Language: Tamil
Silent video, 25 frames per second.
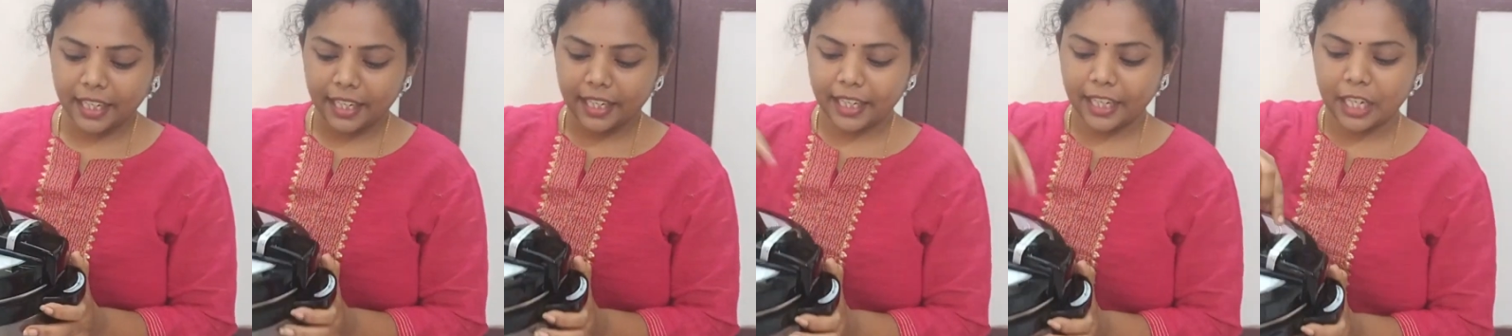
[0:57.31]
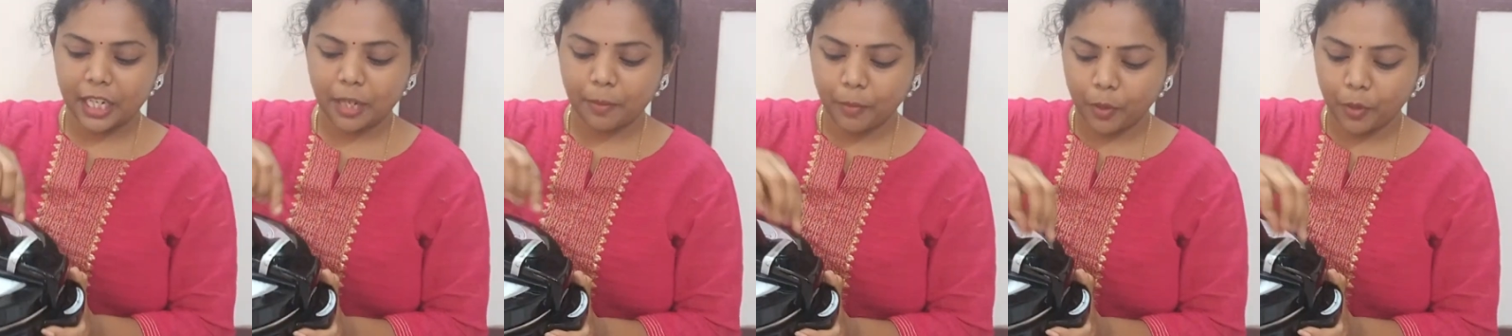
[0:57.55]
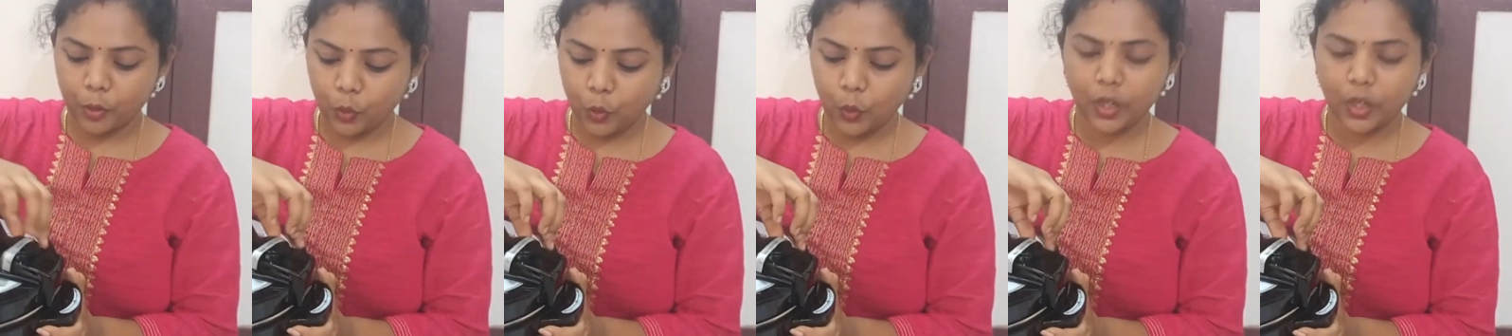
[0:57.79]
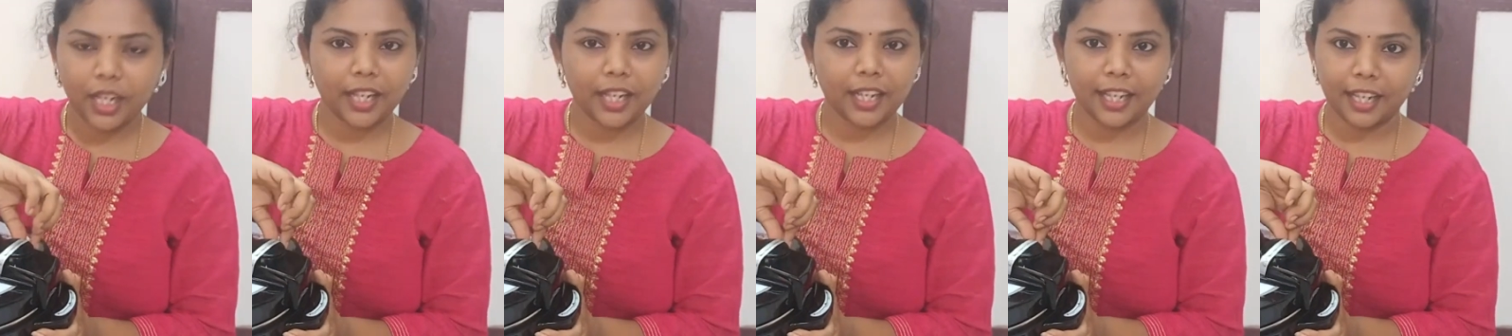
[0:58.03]
இங்கே
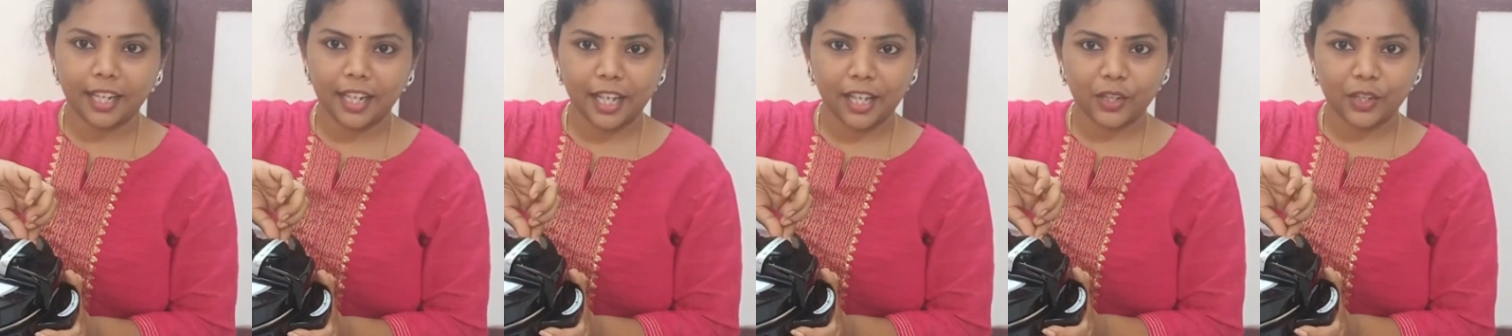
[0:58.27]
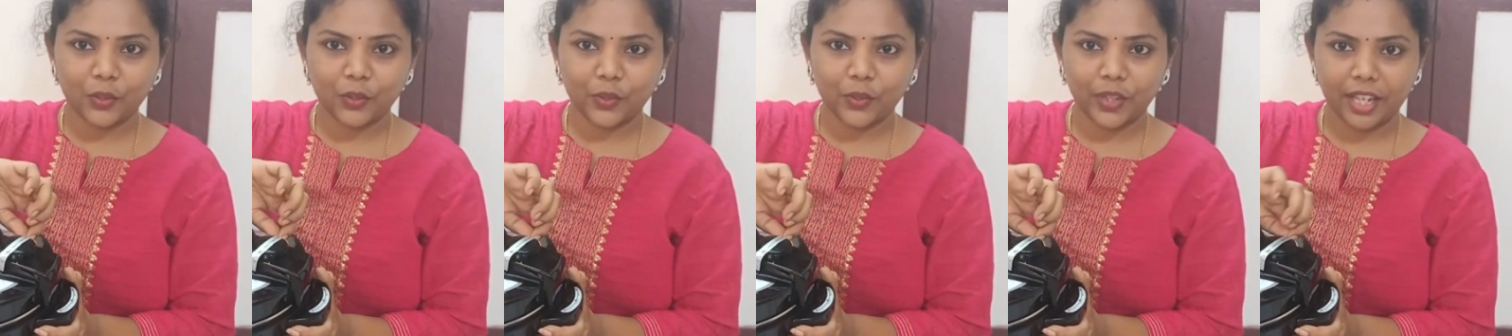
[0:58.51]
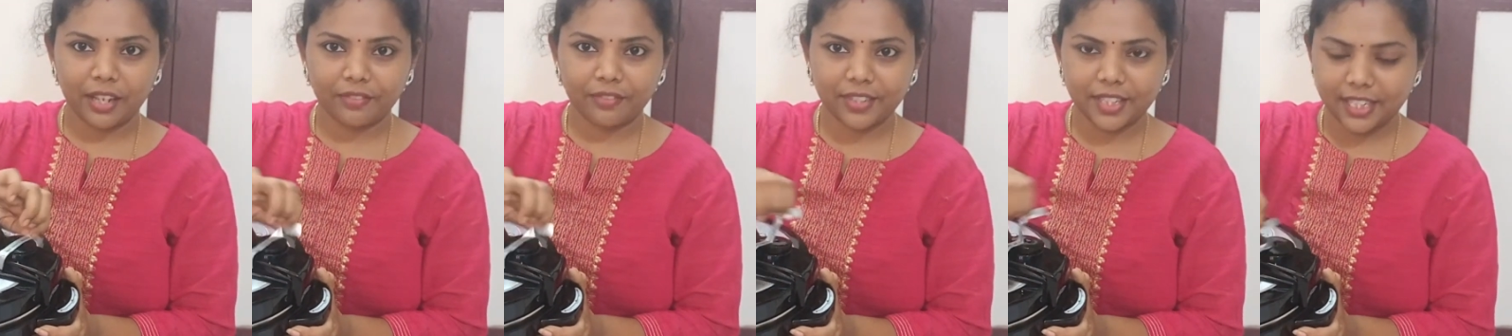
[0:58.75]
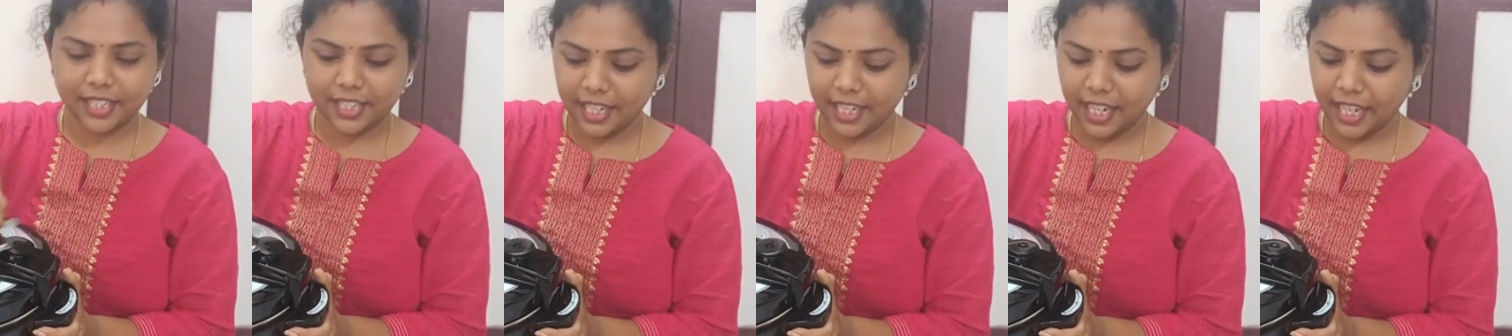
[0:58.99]
நம்ம எல்லாம் இருக்கும் இல்லையா
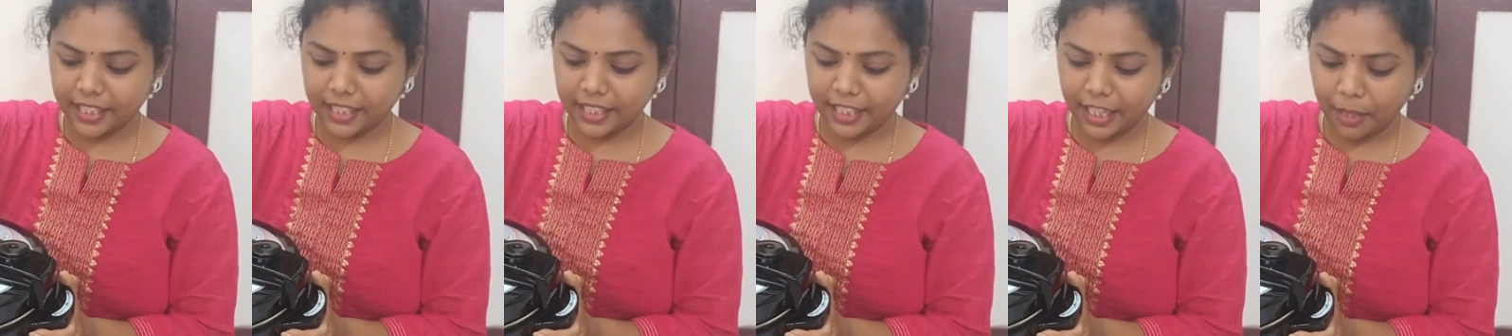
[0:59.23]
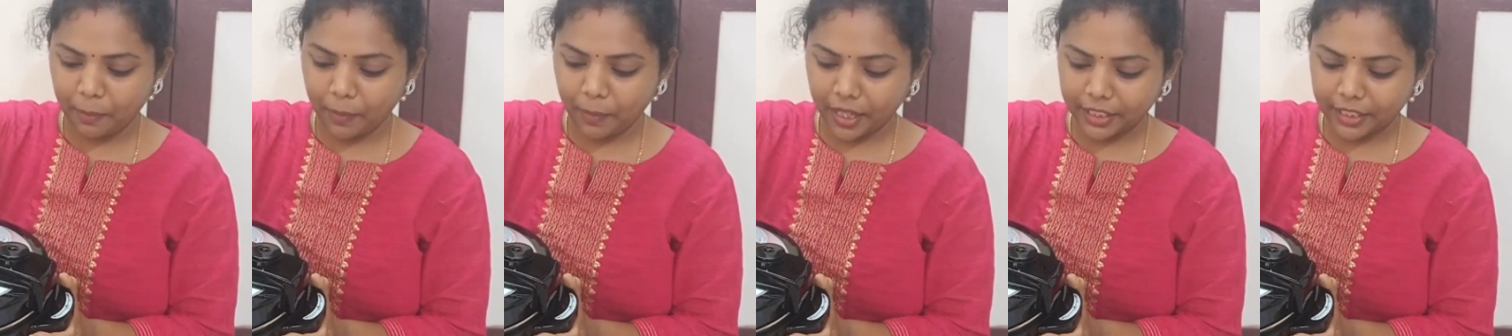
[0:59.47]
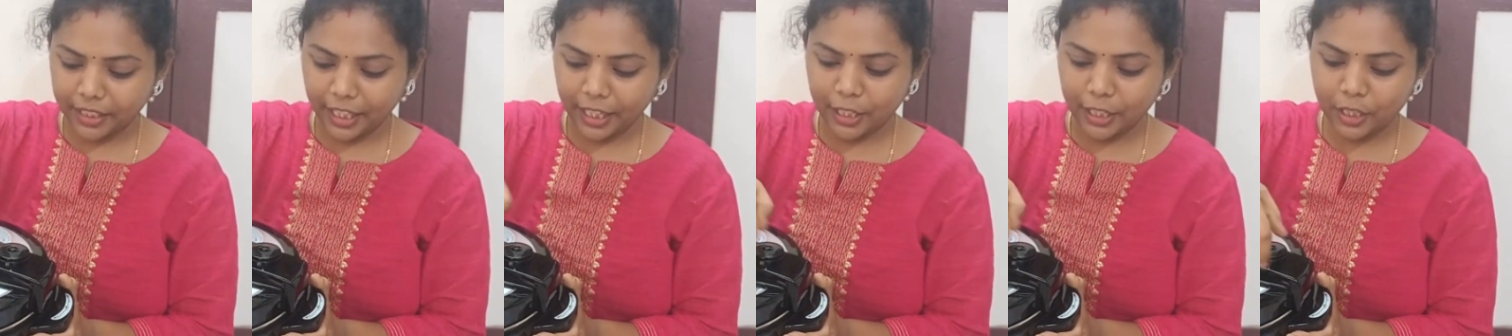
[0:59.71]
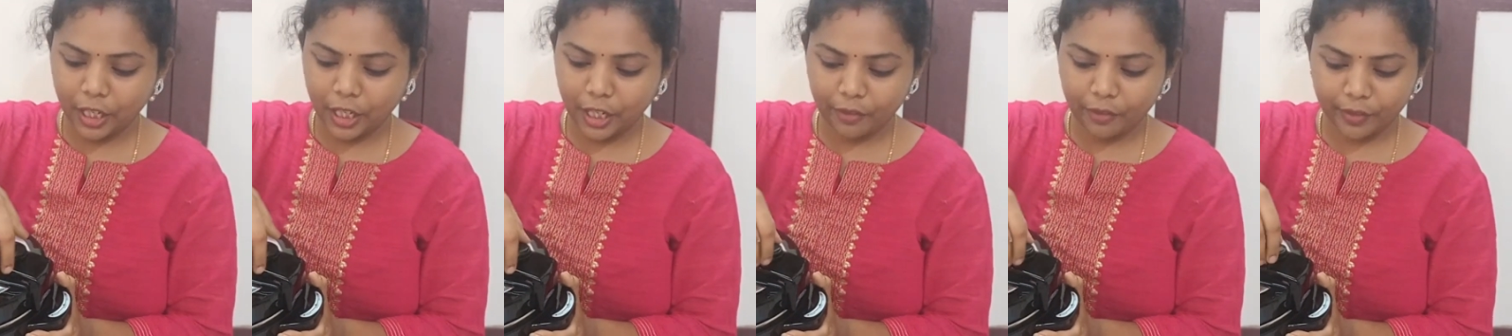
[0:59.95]
விசில் அதே மாதிரி
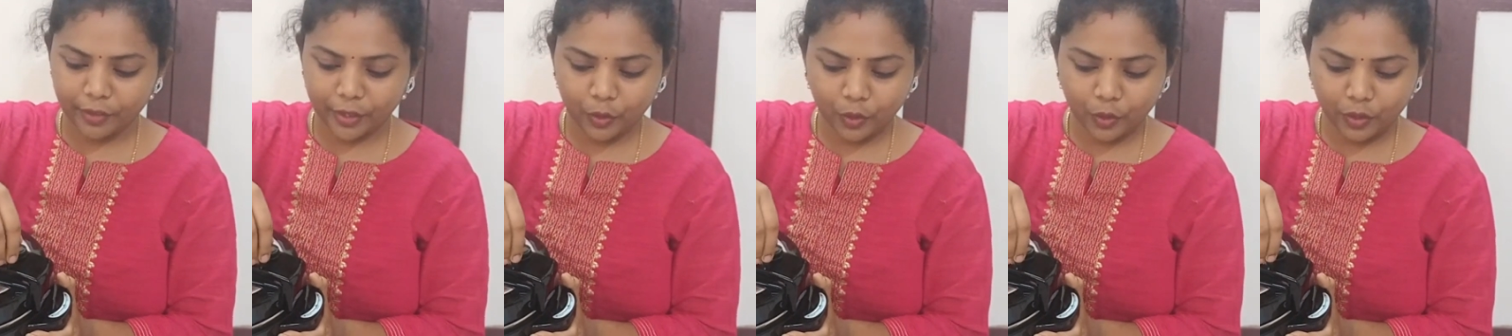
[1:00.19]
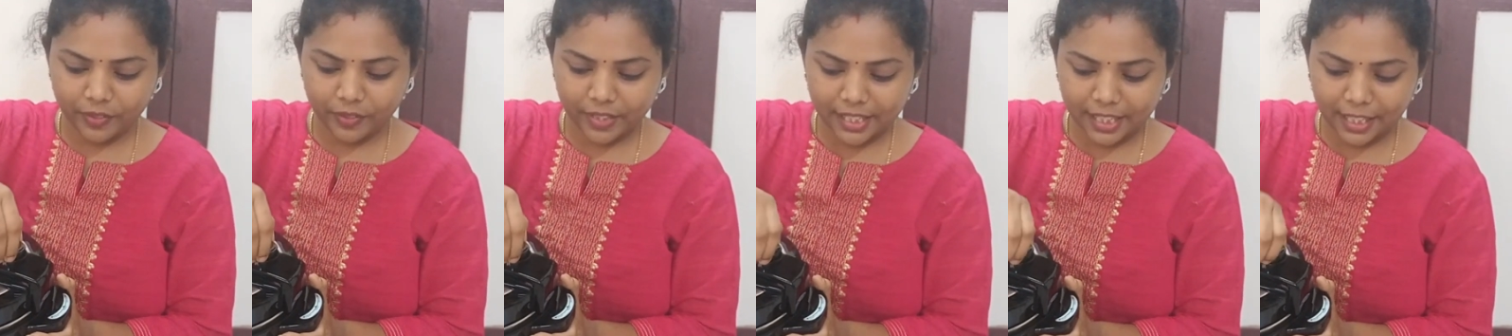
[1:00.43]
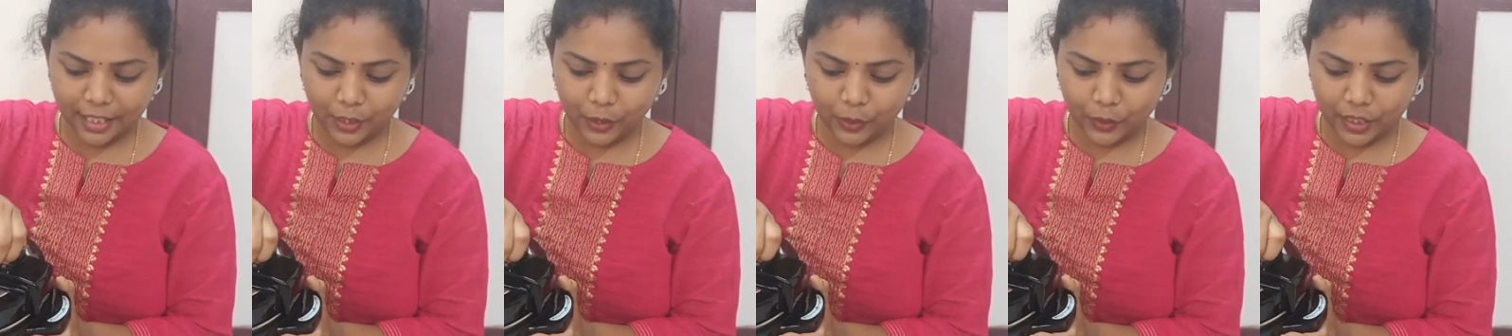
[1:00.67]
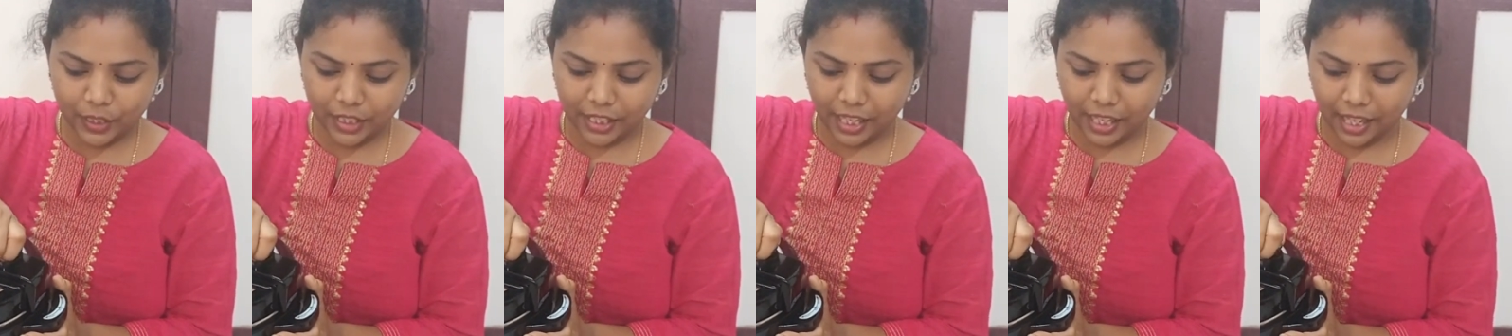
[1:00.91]
இதுலேயும் வந்து ஒரு விசில்
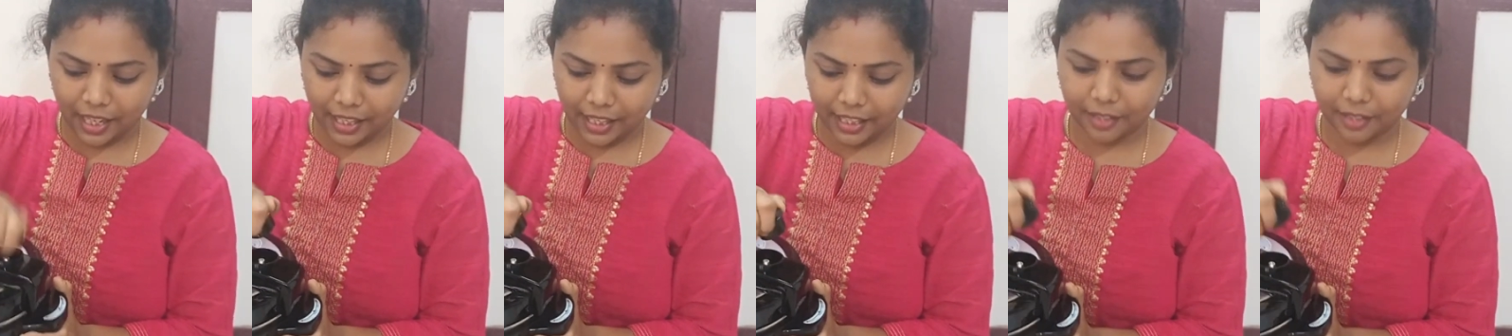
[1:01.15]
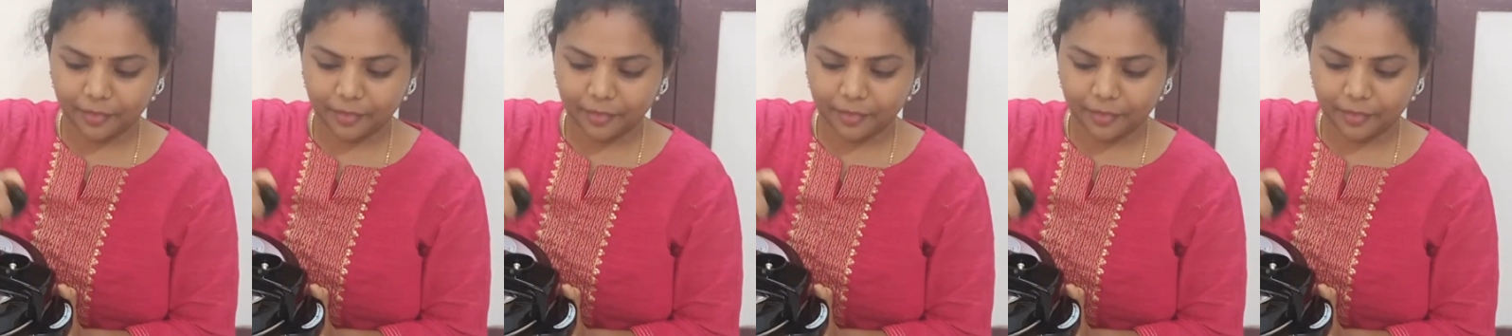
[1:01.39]
கொடுத்துருக்காங்க